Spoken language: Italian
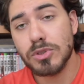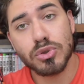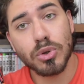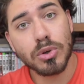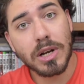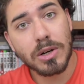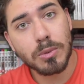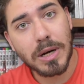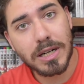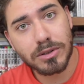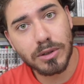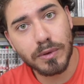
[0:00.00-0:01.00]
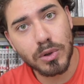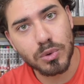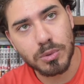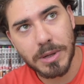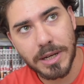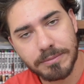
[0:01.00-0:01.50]
sono al quarto
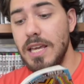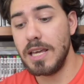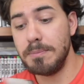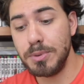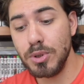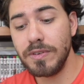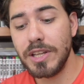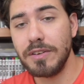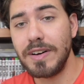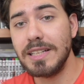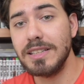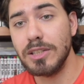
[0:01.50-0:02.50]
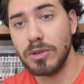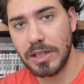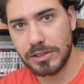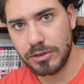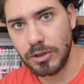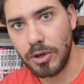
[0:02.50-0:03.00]
volume e più vado avanti con
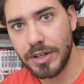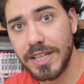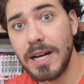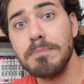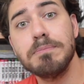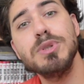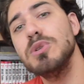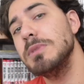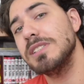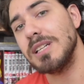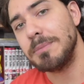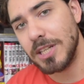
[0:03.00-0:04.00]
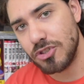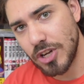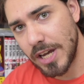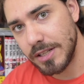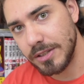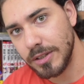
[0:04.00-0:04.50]
la storia, più mi sta
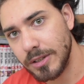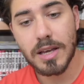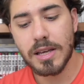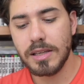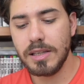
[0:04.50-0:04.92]
piacendo.